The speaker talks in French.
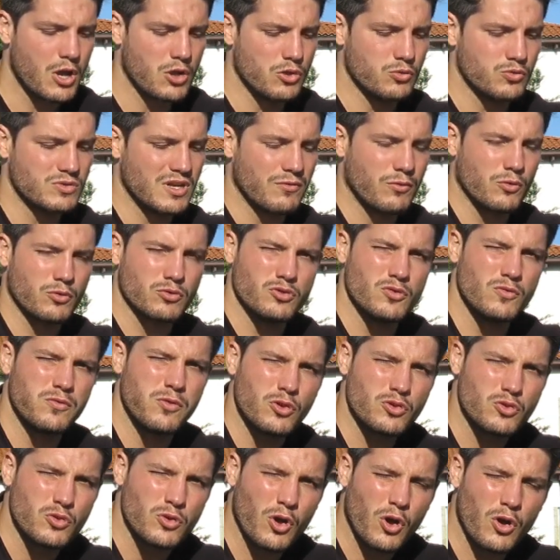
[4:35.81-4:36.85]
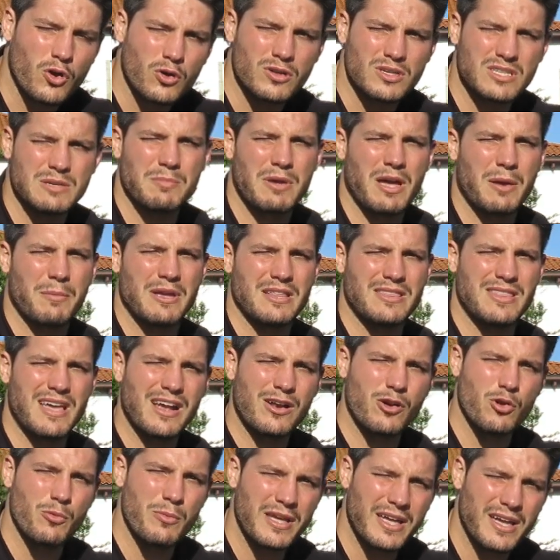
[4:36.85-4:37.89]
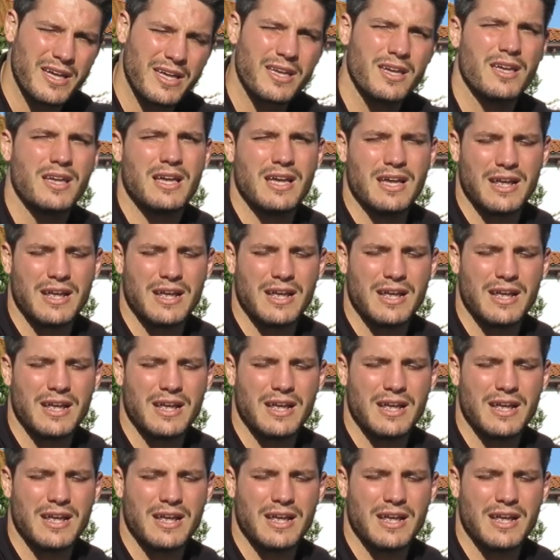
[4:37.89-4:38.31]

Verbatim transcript: Nous avons du floculant qui permet d'agglomérer